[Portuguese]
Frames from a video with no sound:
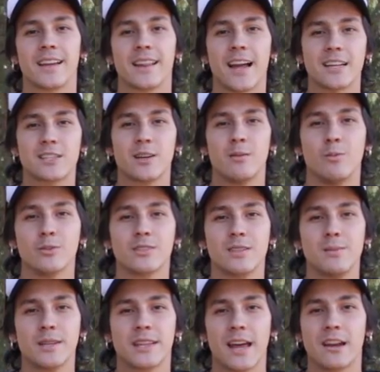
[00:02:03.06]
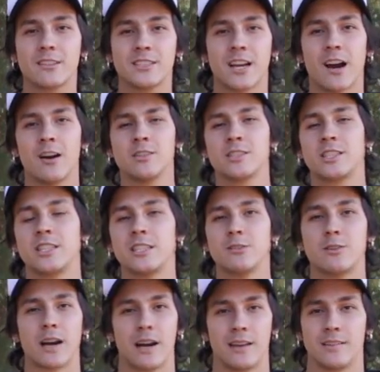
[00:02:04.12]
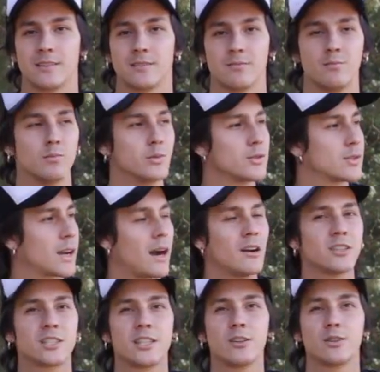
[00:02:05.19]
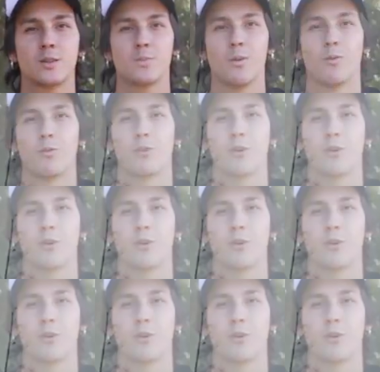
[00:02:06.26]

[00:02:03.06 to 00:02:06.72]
que lá tinha muito cemitério de carro antigo, cara muito carro antigo, tipo